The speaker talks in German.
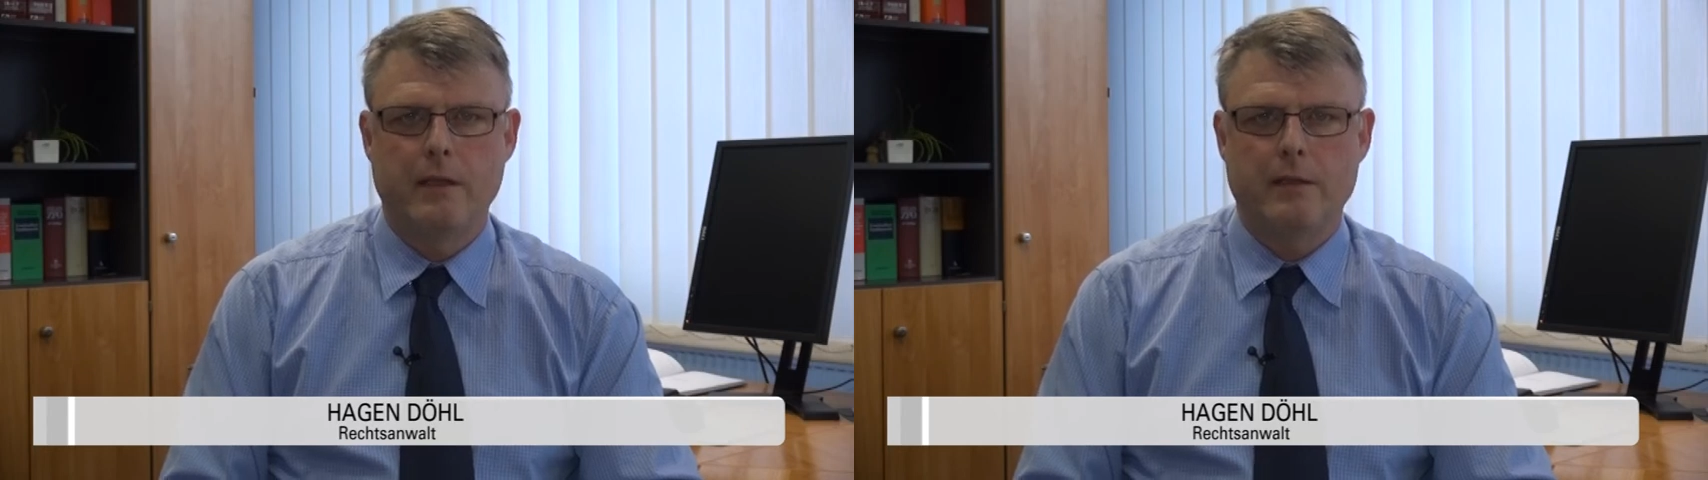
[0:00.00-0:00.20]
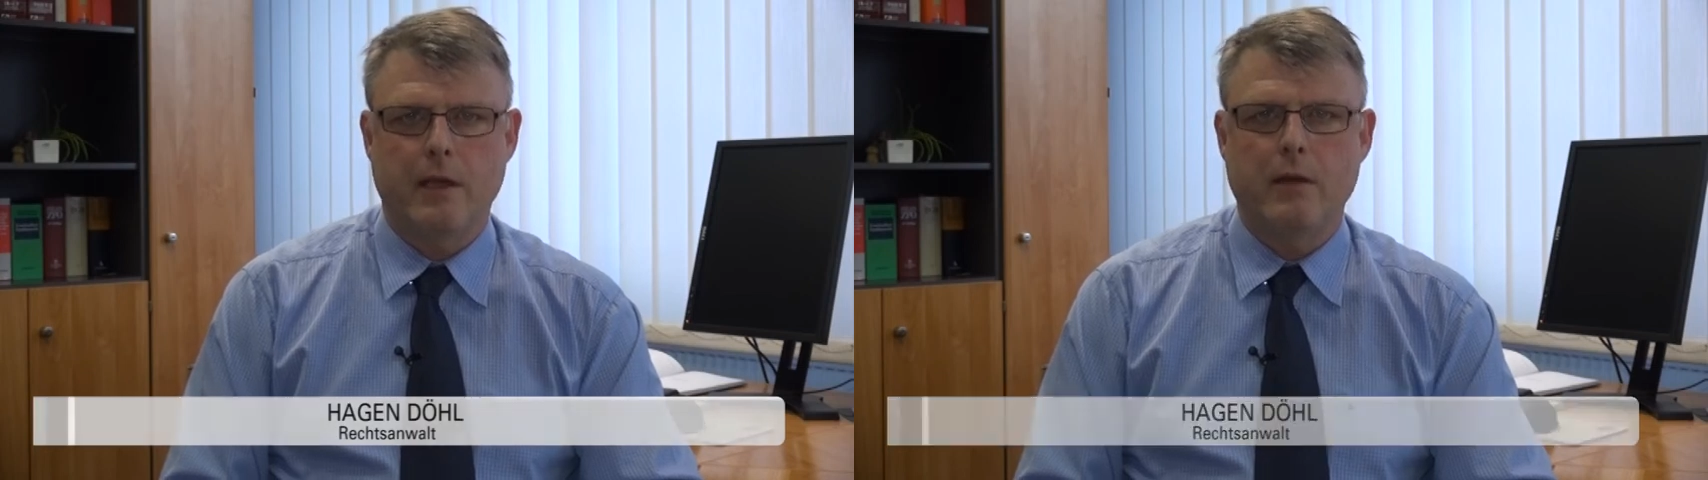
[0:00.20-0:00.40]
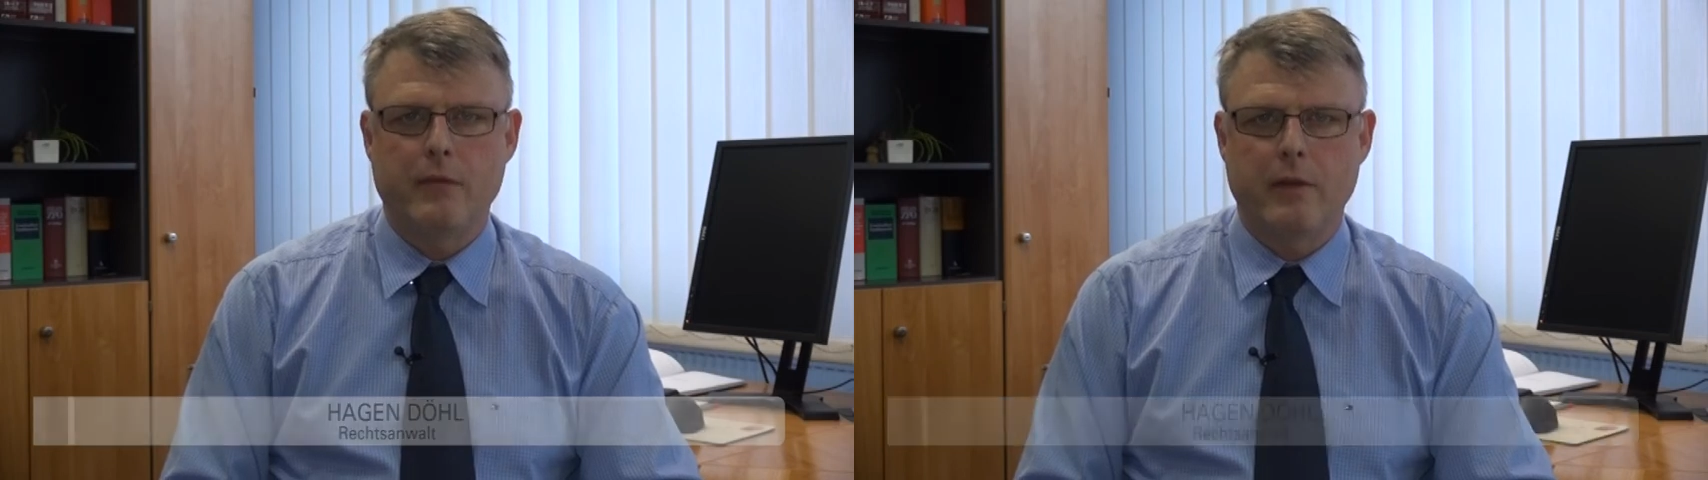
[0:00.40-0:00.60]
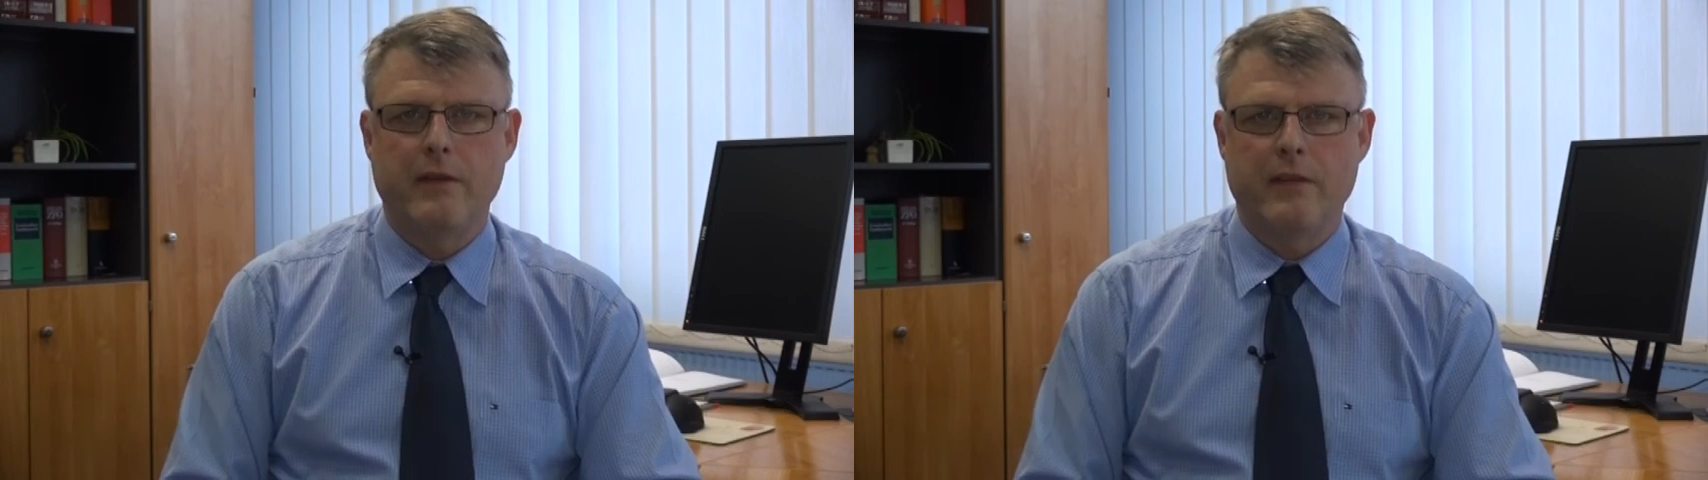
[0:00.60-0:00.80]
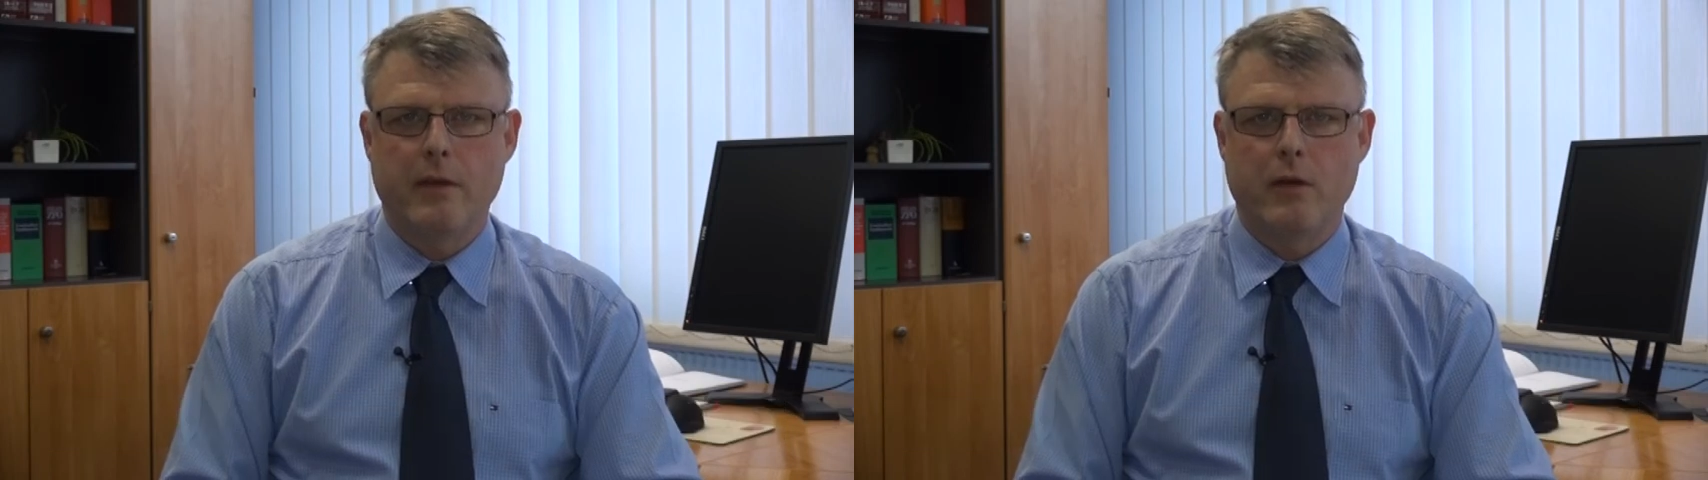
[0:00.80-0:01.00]
Darauf
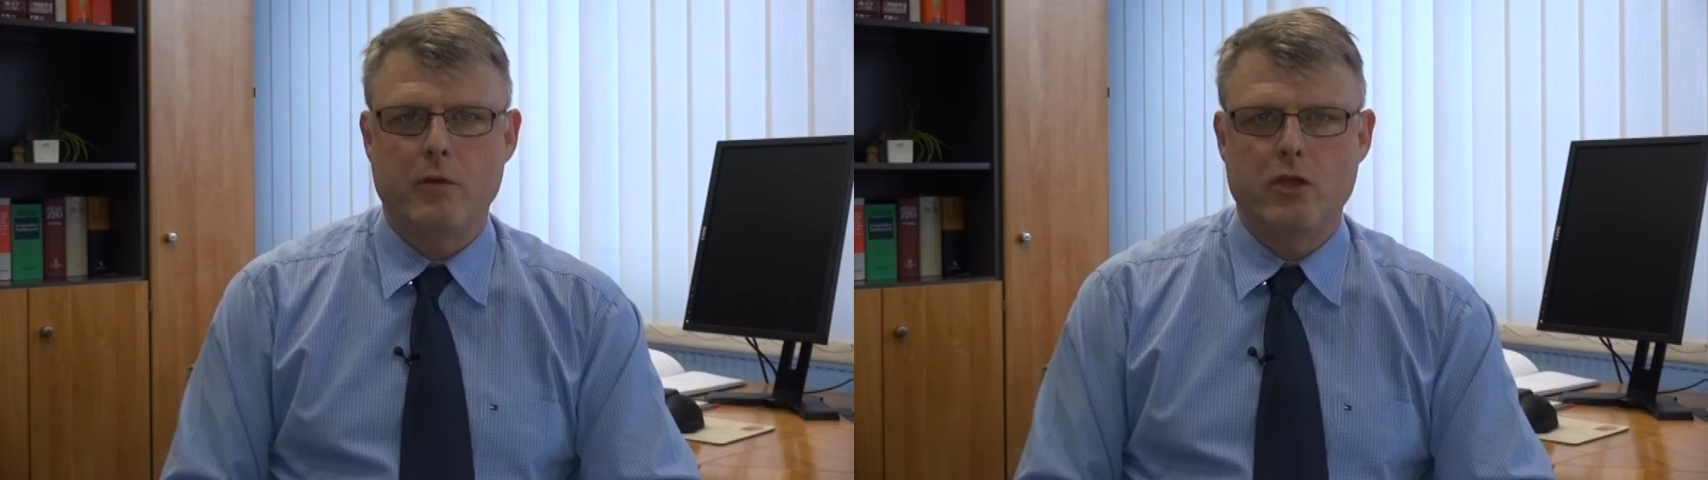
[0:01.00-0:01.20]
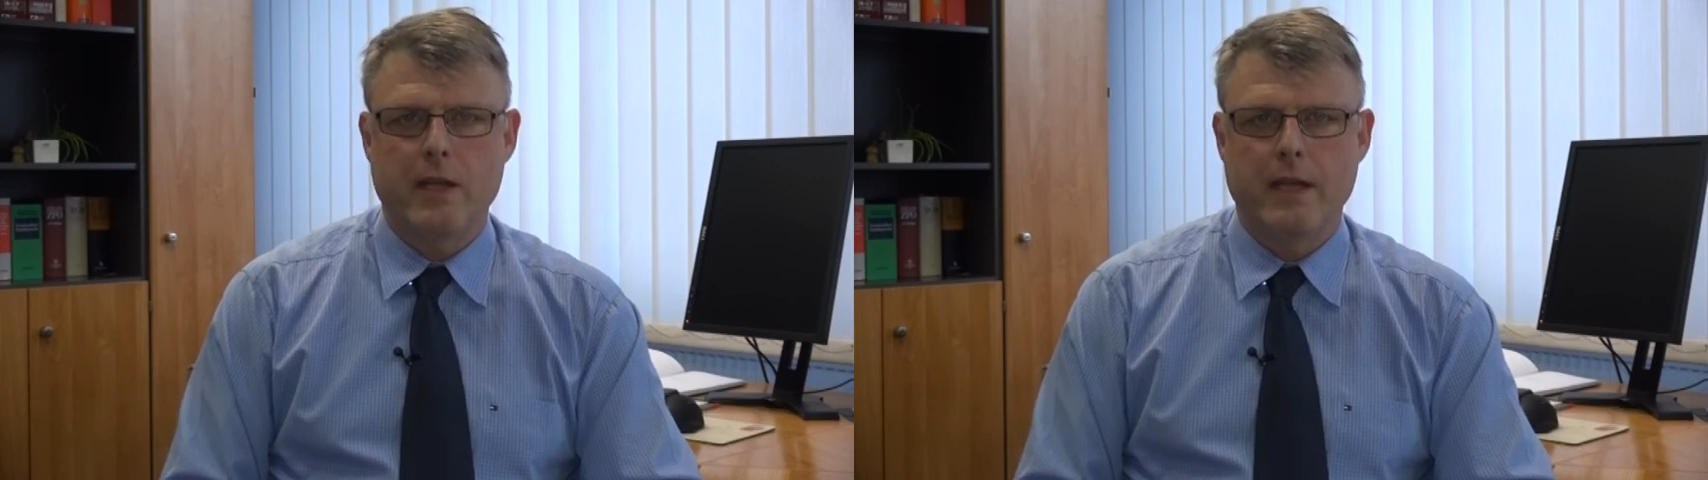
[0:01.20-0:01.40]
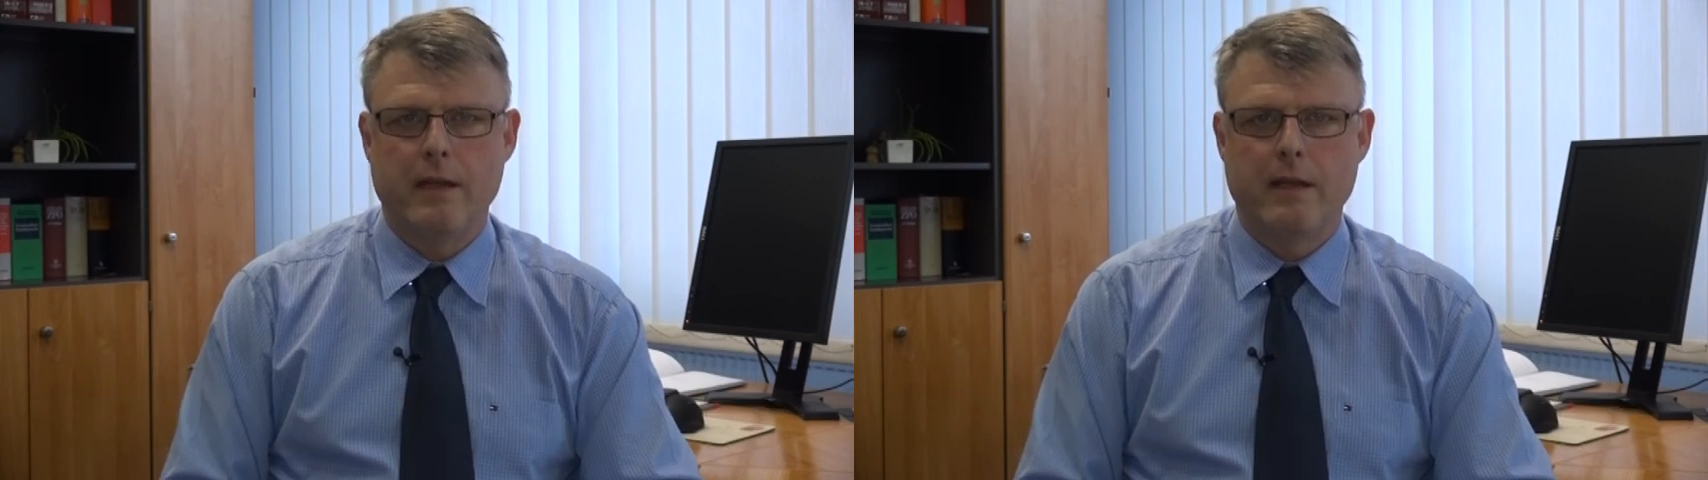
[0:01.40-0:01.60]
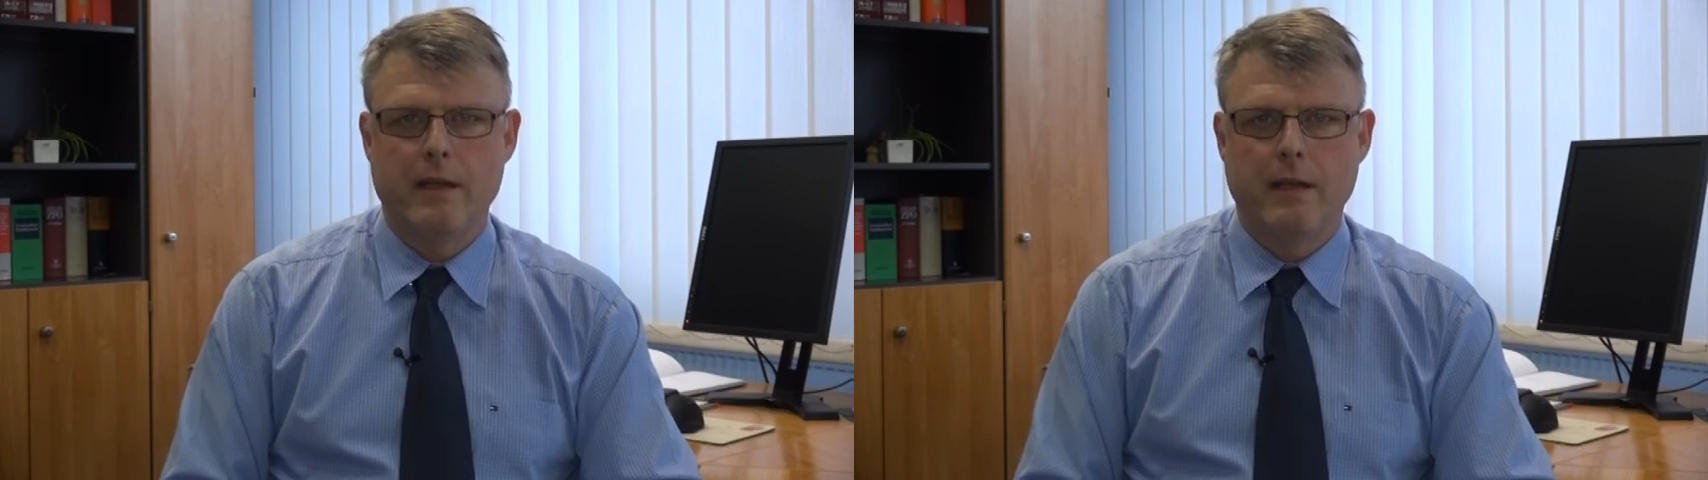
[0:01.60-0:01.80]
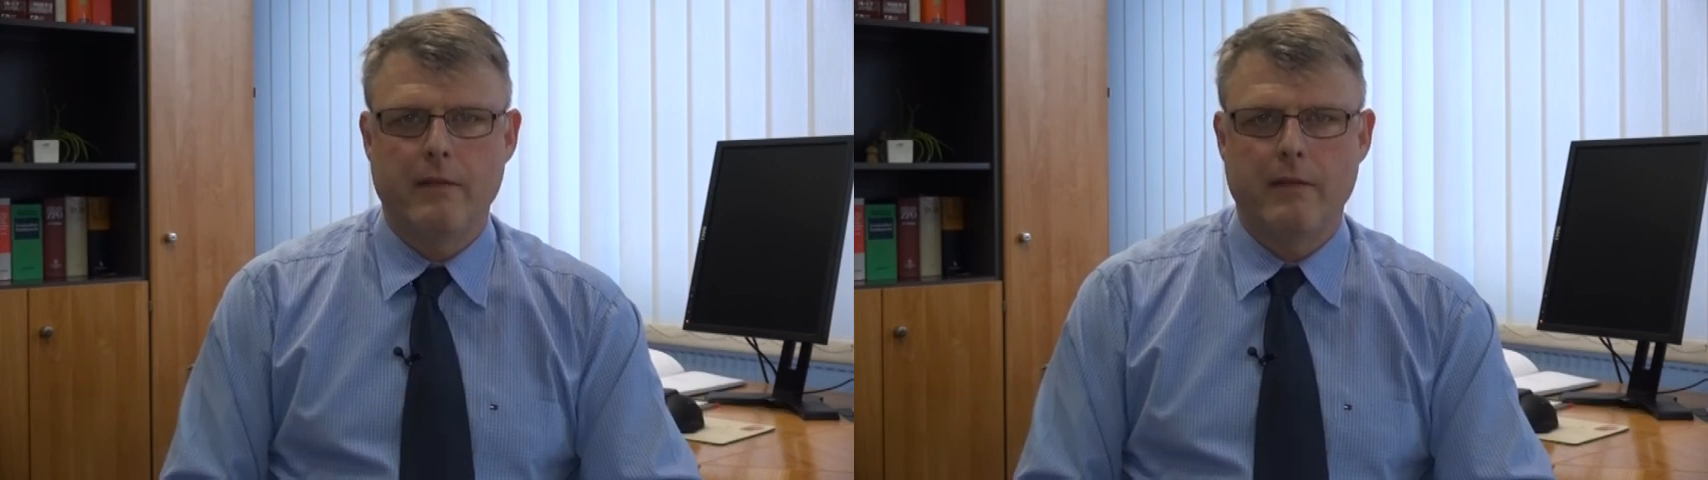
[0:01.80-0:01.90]
sollten Sie auch bestehen,